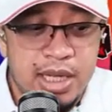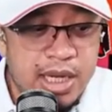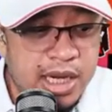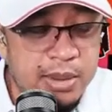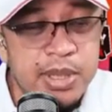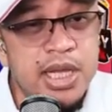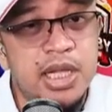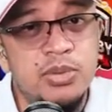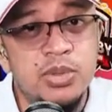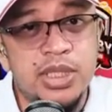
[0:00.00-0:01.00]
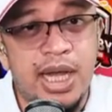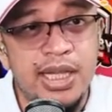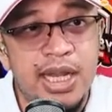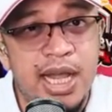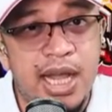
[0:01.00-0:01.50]
Karamihan ho sa
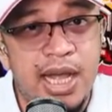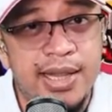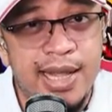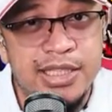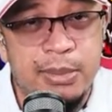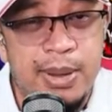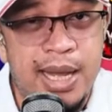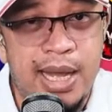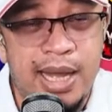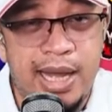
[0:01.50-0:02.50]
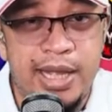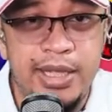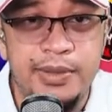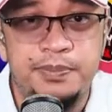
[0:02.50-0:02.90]
kanila nasa bahay,